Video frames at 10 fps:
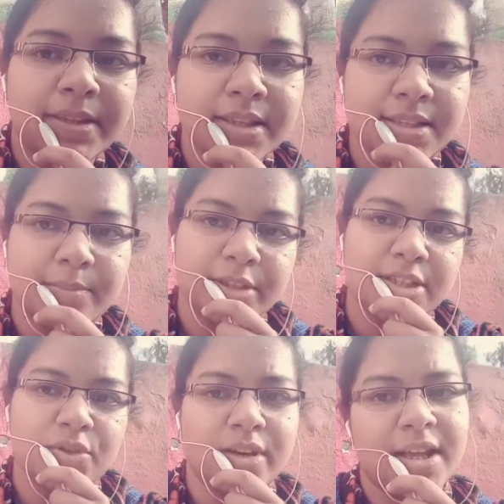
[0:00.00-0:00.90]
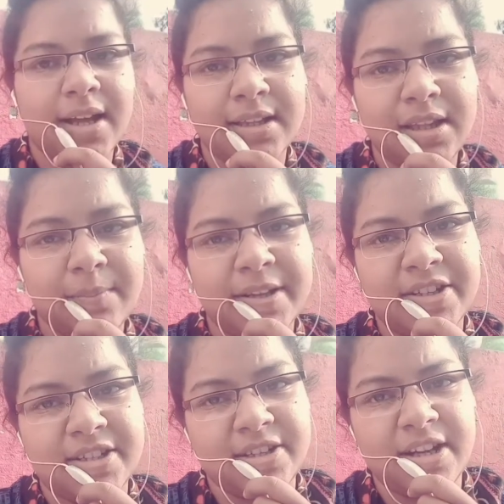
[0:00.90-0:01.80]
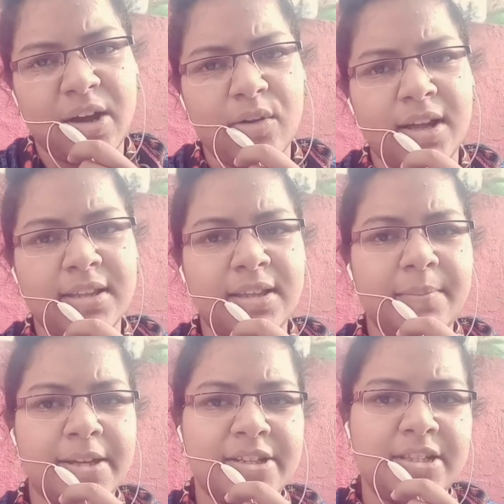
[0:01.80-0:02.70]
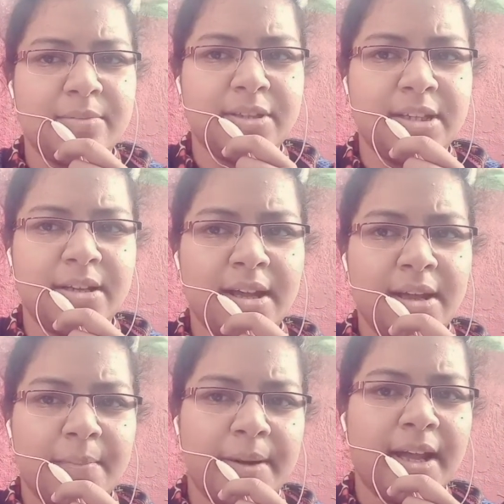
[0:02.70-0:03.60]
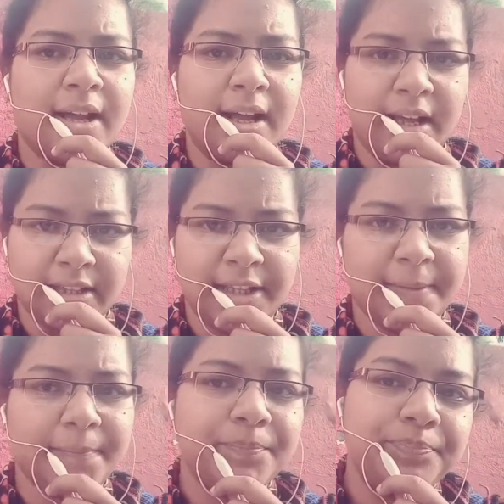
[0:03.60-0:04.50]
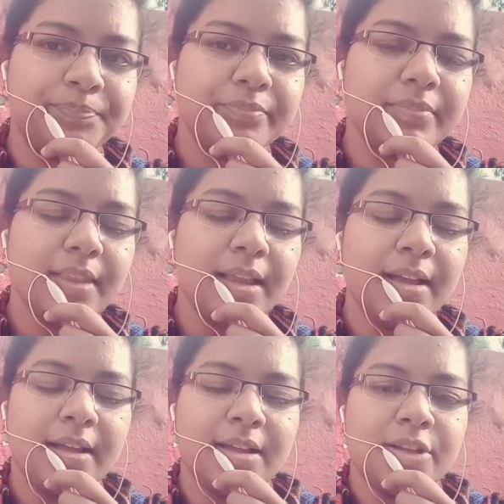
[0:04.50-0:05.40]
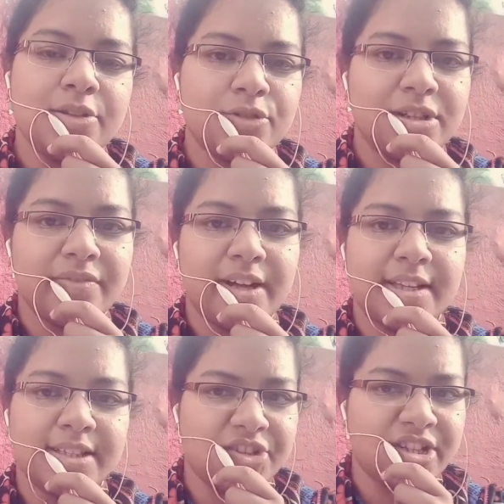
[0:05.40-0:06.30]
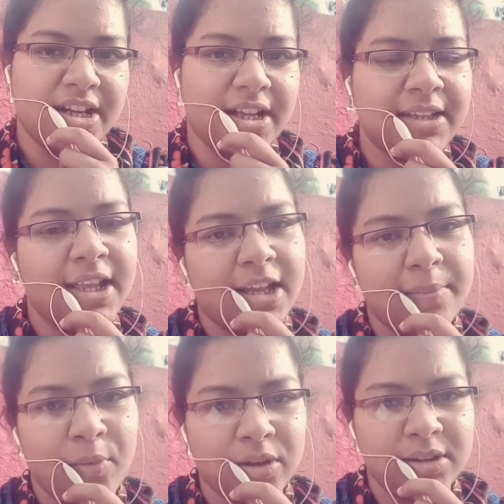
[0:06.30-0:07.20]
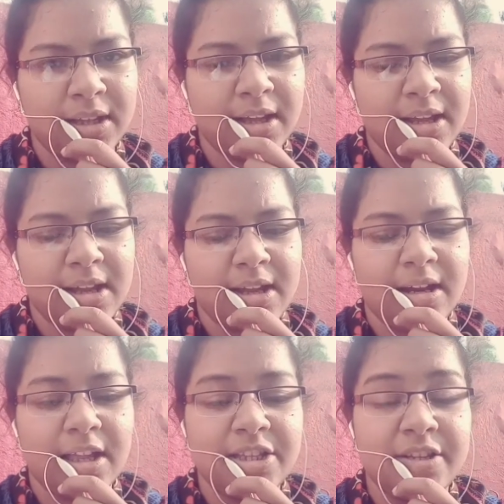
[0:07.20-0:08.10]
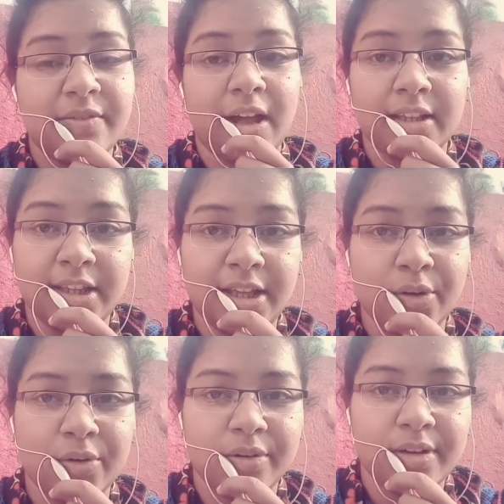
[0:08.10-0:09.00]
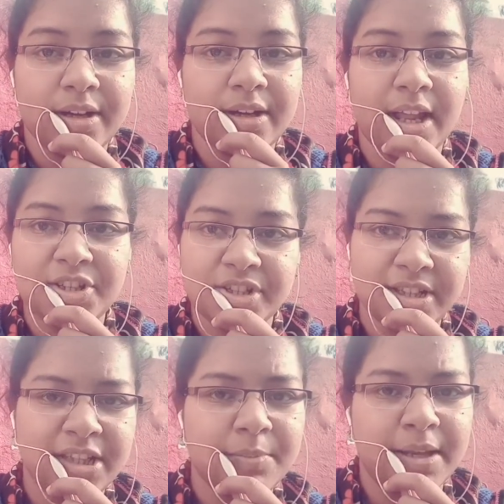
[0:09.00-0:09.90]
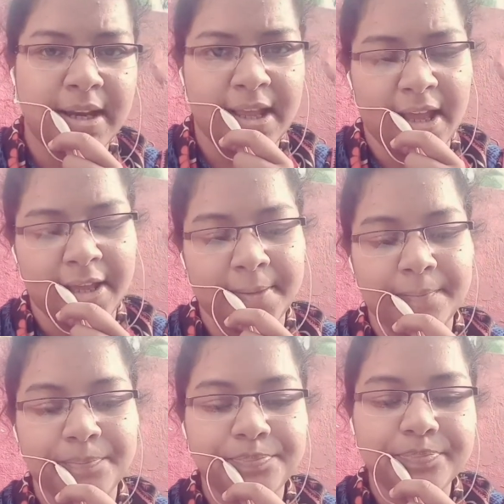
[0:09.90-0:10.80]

पत्नी श्रीमती सोनिया गांधी बेटे श्री राहुल गांधी बेटी श्रीमती प्रियंका गांधी छोटे भाई संजय गांधी की मौत ने राजीव गांधी को राजनीति में ले आए